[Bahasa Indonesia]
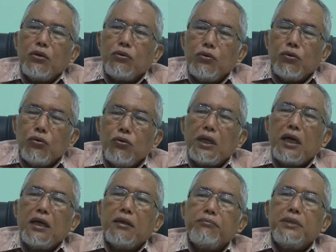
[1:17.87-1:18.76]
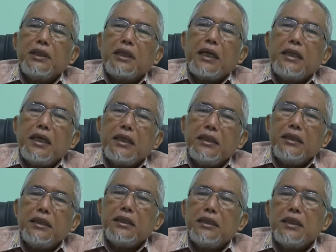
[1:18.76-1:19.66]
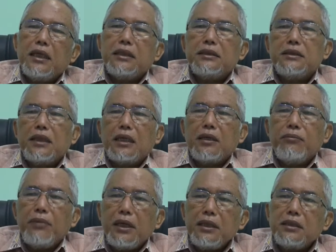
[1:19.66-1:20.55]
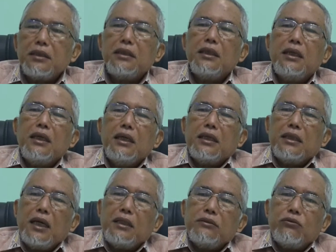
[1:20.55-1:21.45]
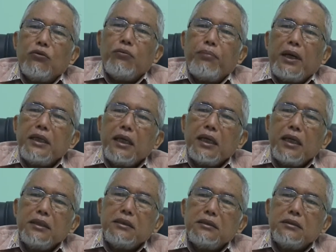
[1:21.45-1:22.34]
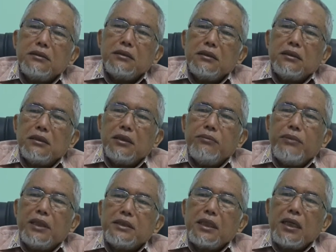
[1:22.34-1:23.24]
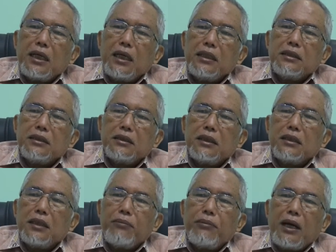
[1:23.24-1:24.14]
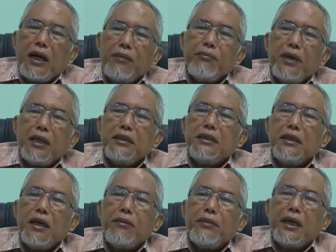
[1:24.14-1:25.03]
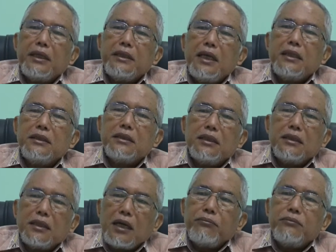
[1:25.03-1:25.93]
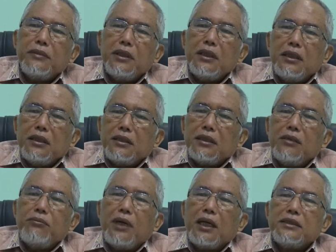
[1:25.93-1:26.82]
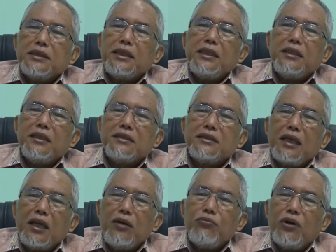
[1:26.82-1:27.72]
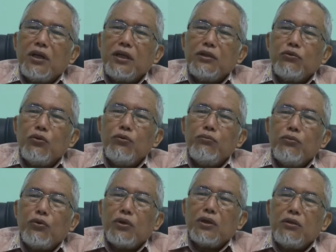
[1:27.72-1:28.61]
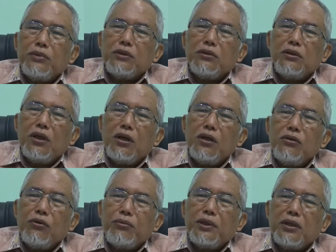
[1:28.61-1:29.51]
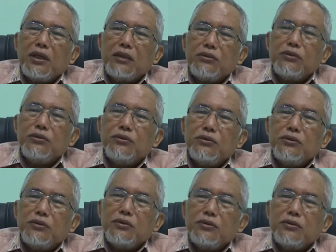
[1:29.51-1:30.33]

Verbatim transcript: Dukunglah pilkada ini dengan cara baik dan upayakan di masyarakat tetap aman, damai, dan tentram. Terima kasih. Assalamualaikum warahmatullahi wabarakatuh.